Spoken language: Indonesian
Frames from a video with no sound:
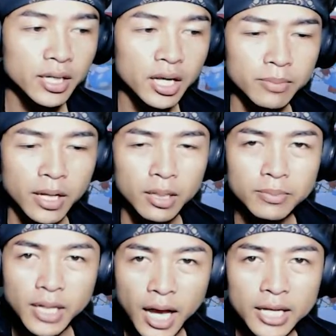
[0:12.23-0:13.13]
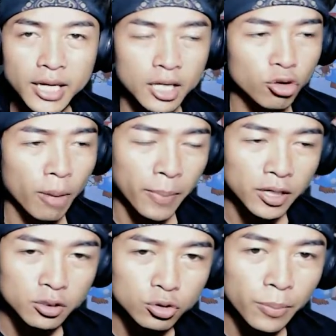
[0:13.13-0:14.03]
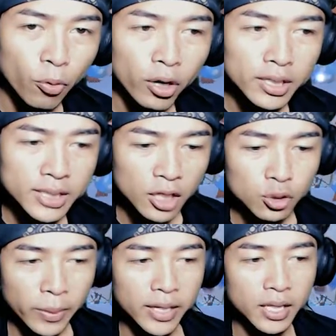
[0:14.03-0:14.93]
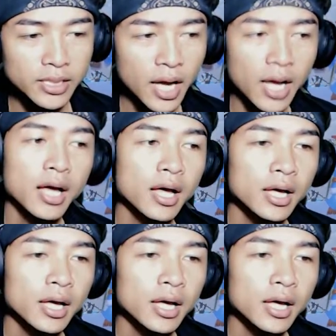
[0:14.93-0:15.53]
nanam-nanamnya kali atau apa gitu ya Pokoknya kita langsung mainin aja